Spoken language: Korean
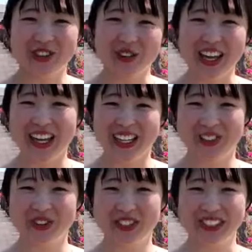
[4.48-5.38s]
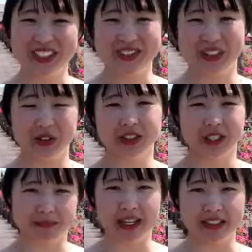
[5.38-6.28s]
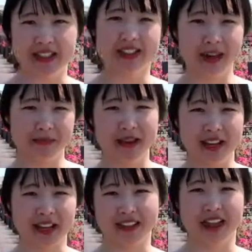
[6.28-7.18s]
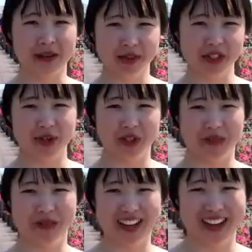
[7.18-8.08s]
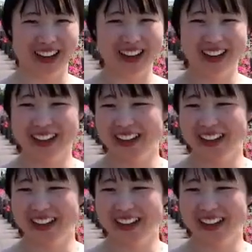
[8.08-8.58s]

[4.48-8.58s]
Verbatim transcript: 소개할 리조트는 바로 시파단 카팔라이 다이브 리조트입니다.